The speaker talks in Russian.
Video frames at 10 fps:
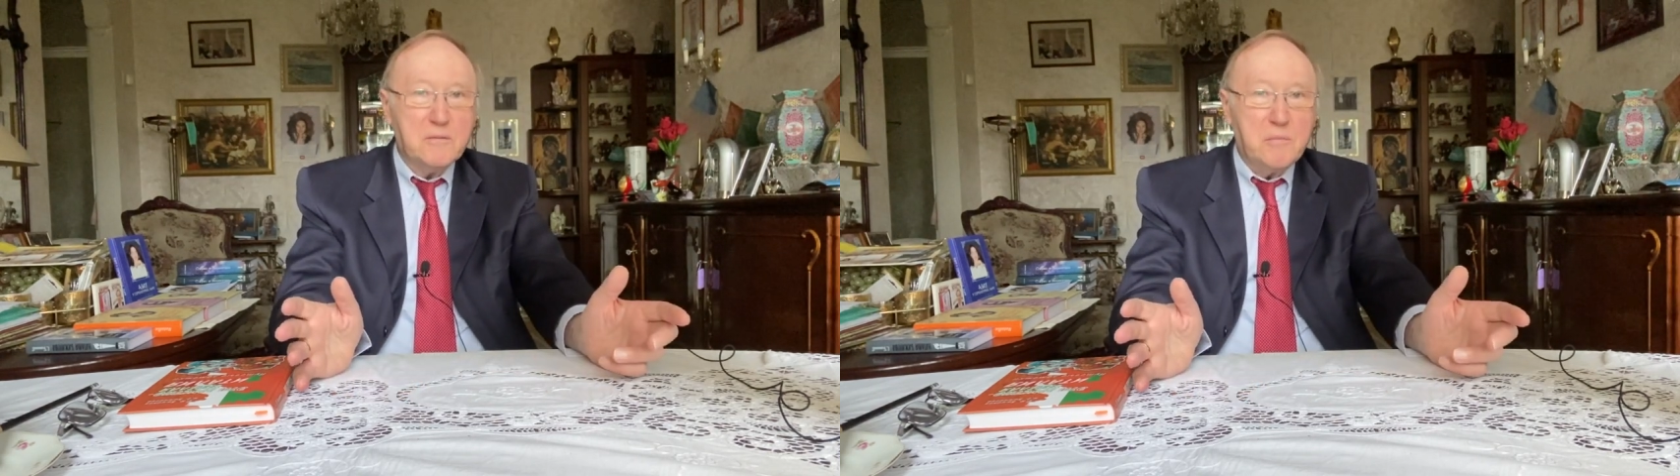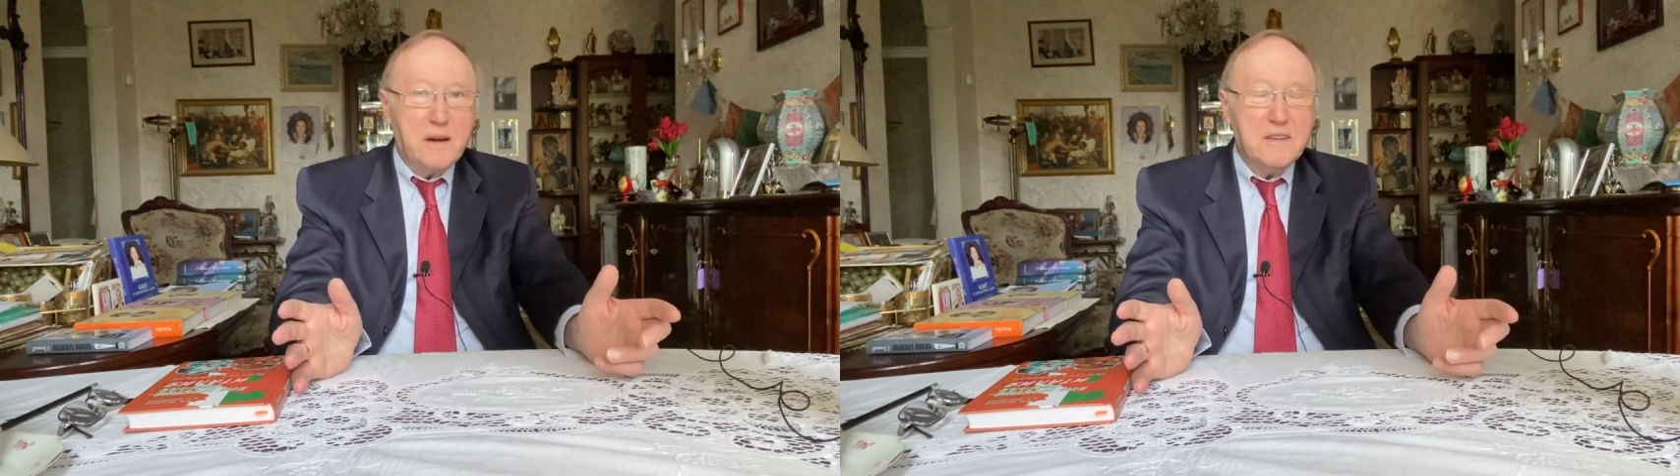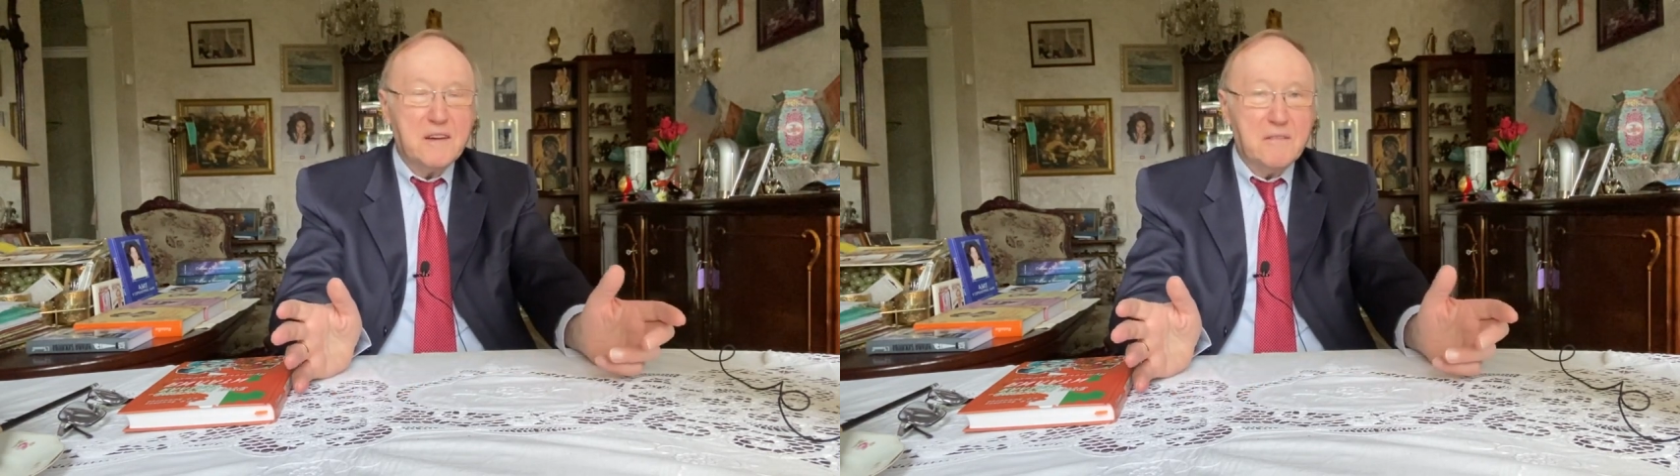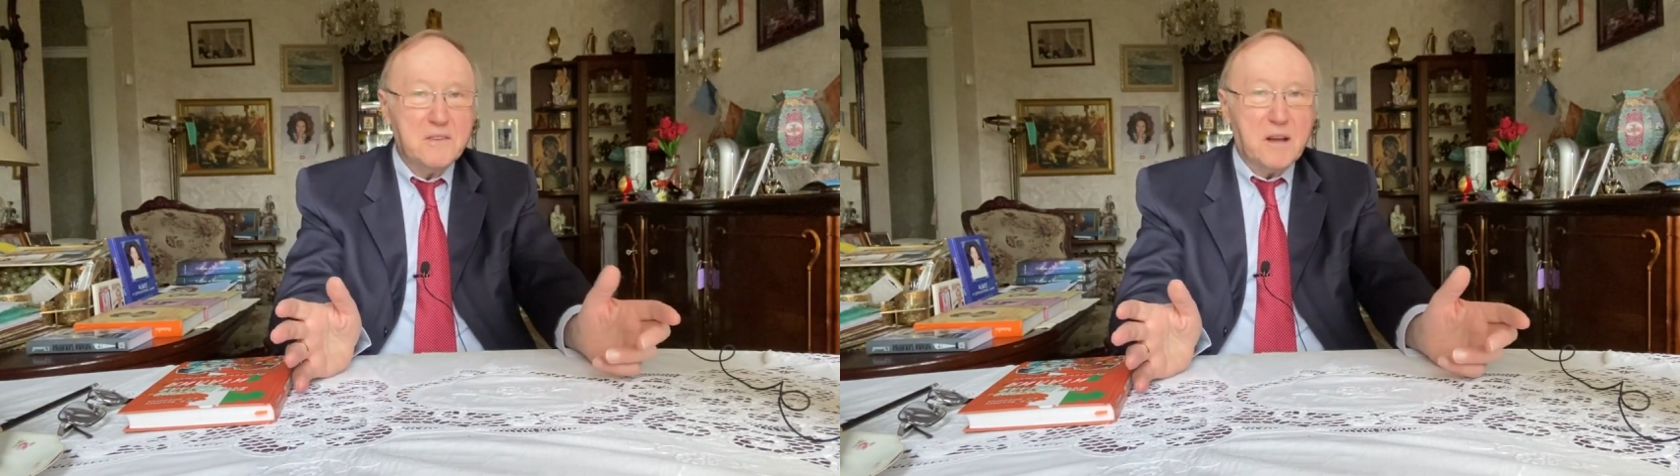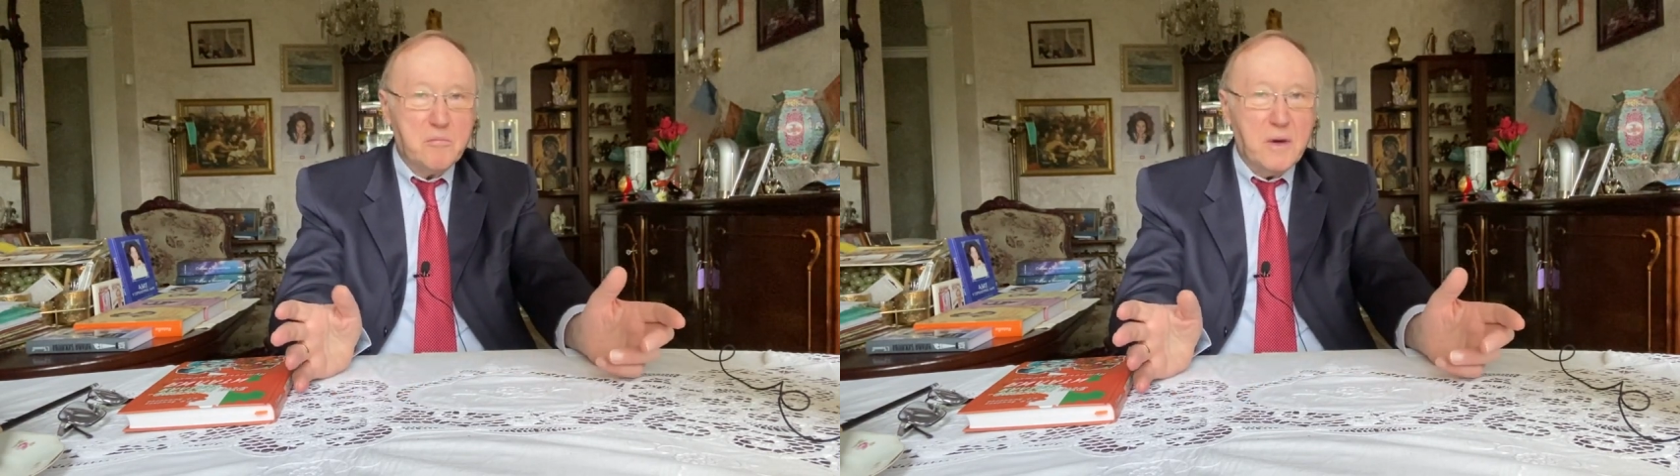политиков
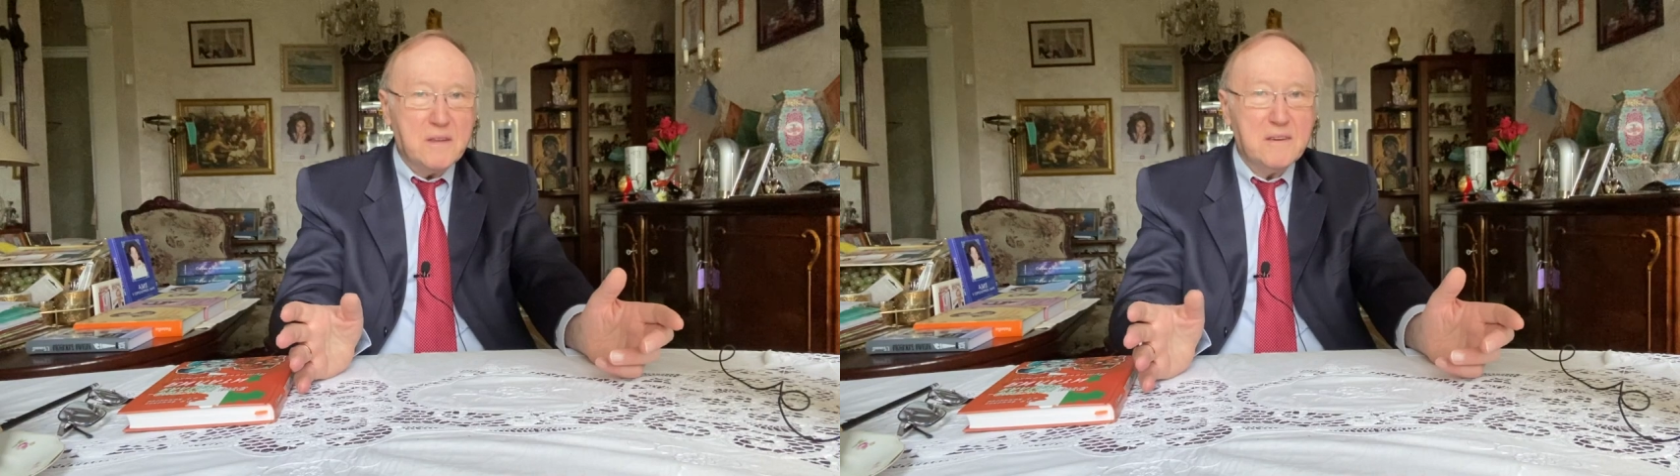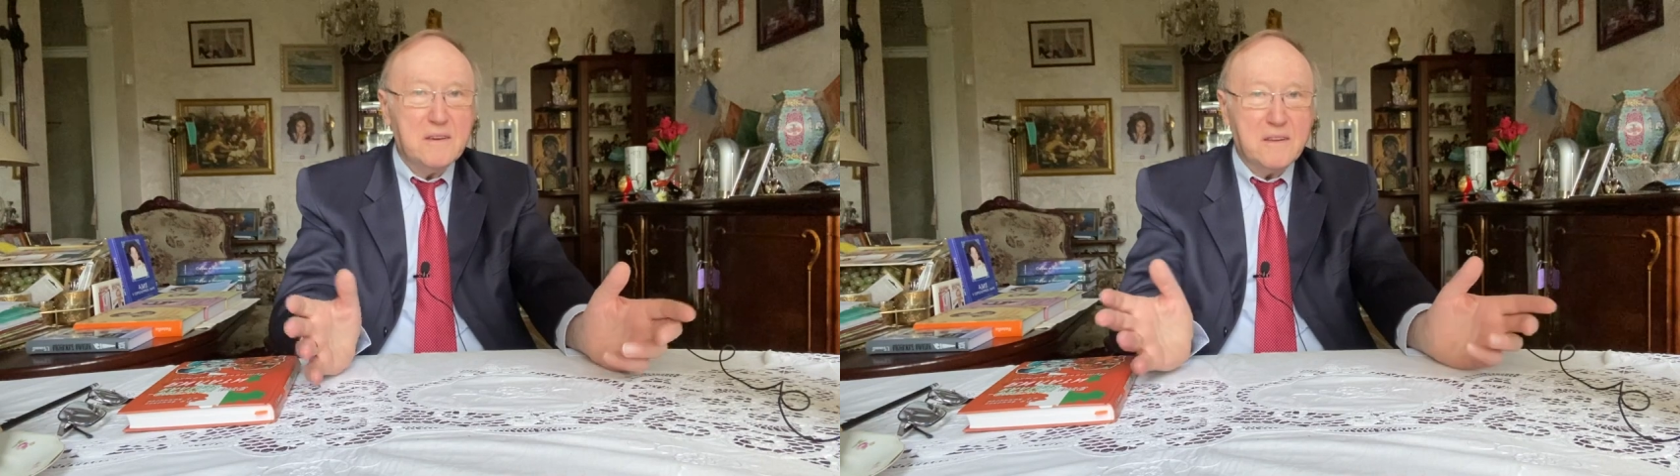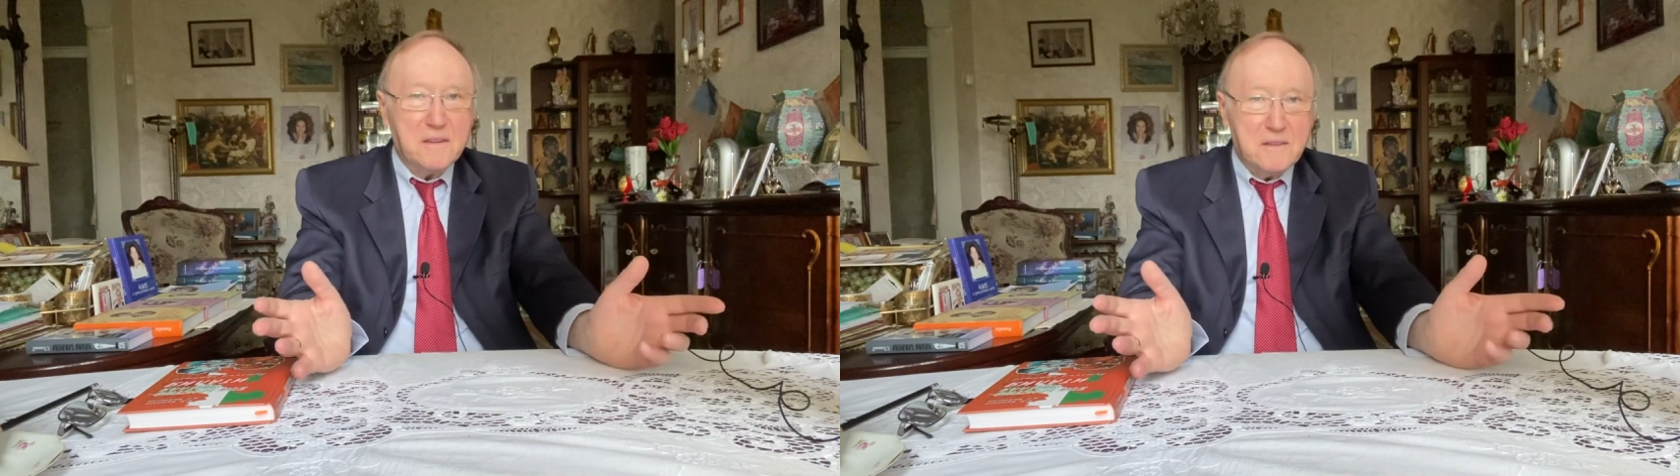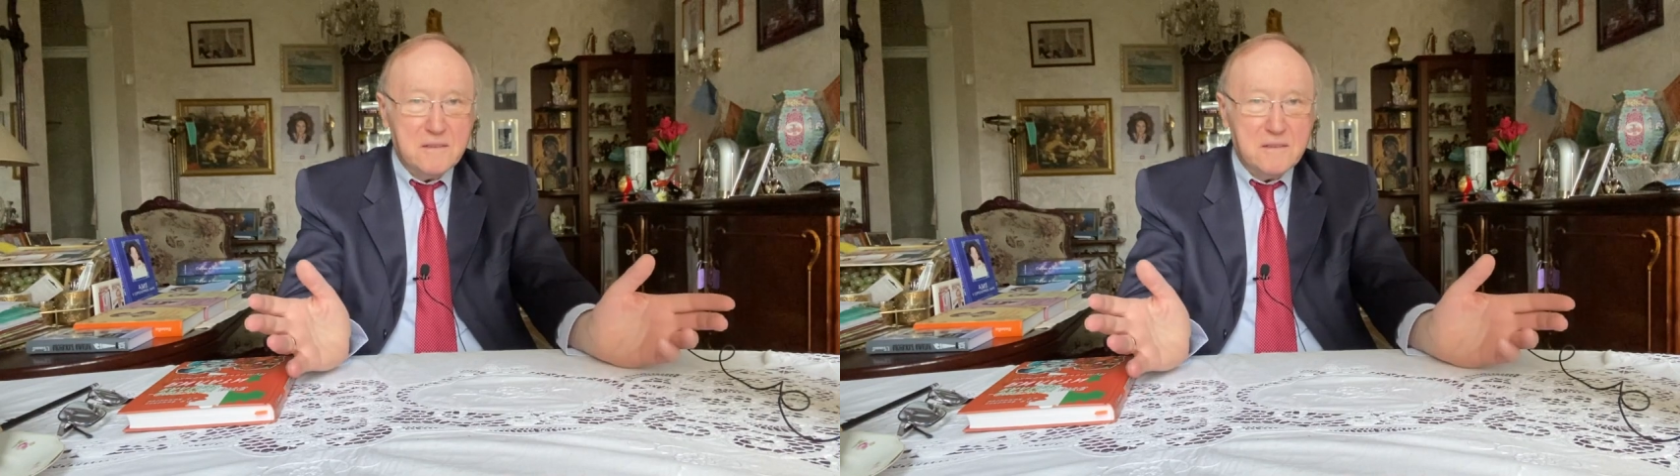терпеть это.